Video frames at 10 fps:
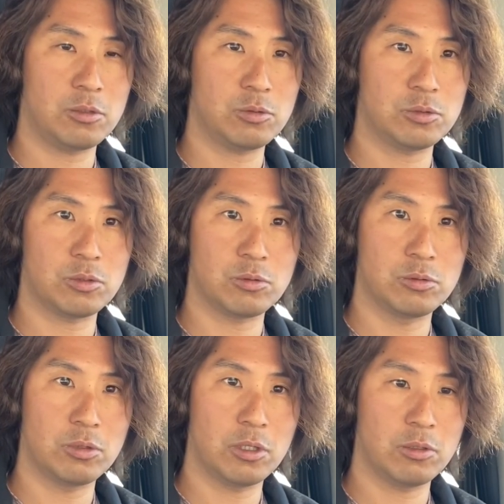ちょくちょく
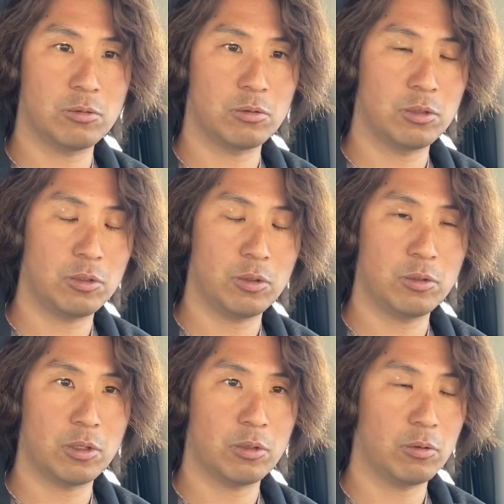受けに来る人いる
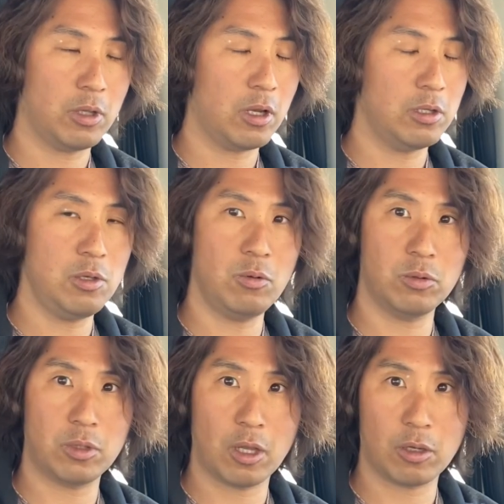けど、なんか日本っ
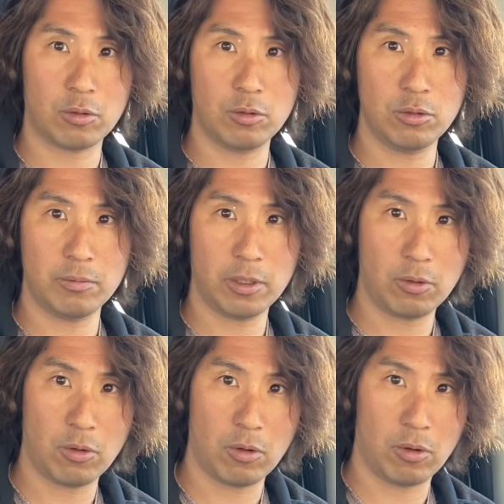て車
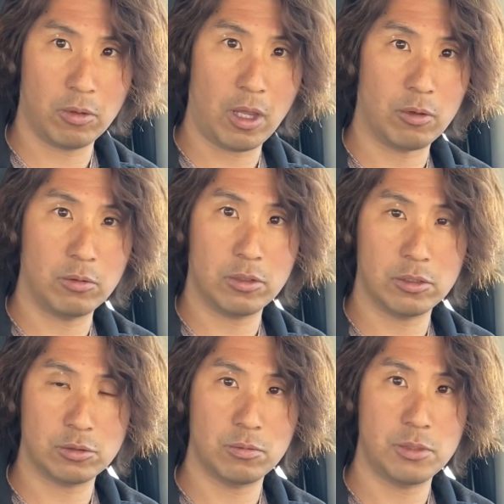のね、運転
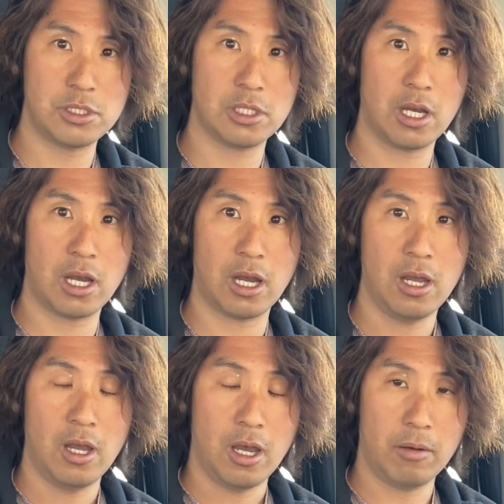する道が
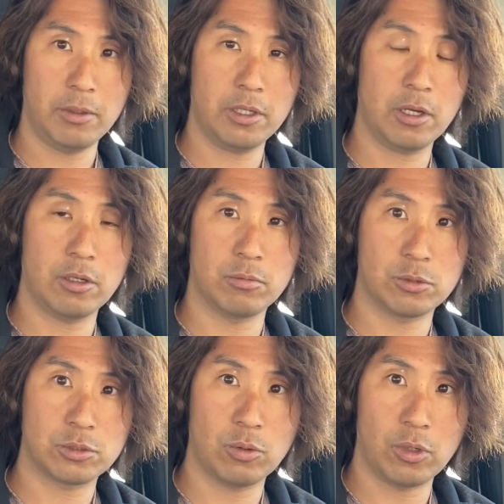アメリカよりも
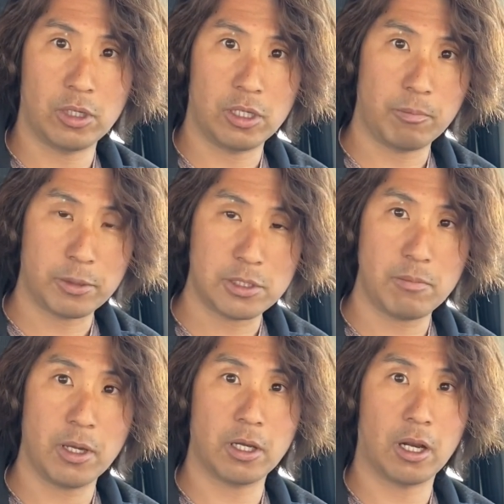すごい、やっぱ
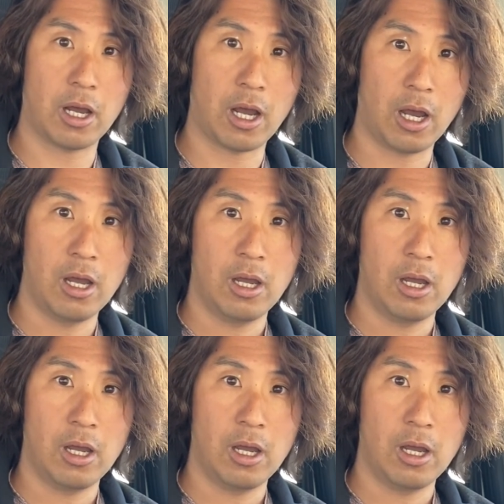狭いから、